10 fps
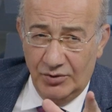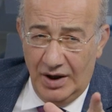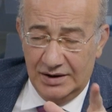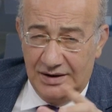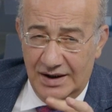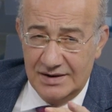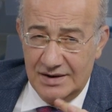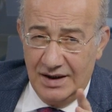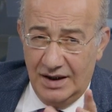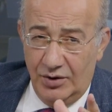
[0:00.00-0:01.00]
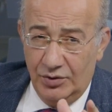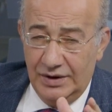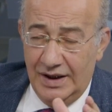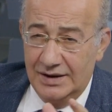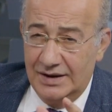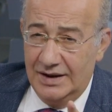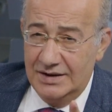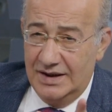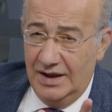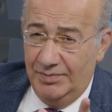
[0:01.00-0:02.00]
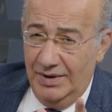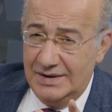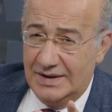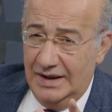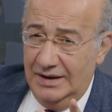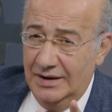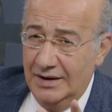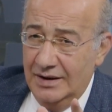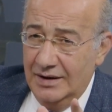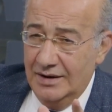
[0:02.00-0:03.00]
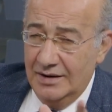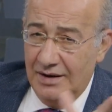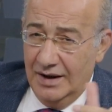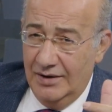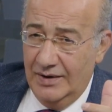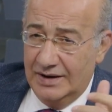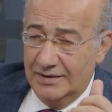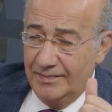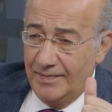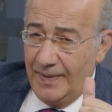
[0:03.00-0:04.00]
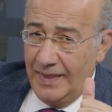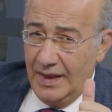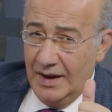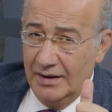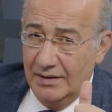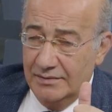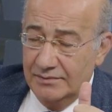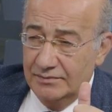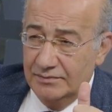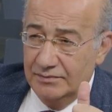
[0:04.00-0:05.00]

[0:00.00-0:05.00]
sen o altyazıda onları da şey yaparsan. Evet. Şimdi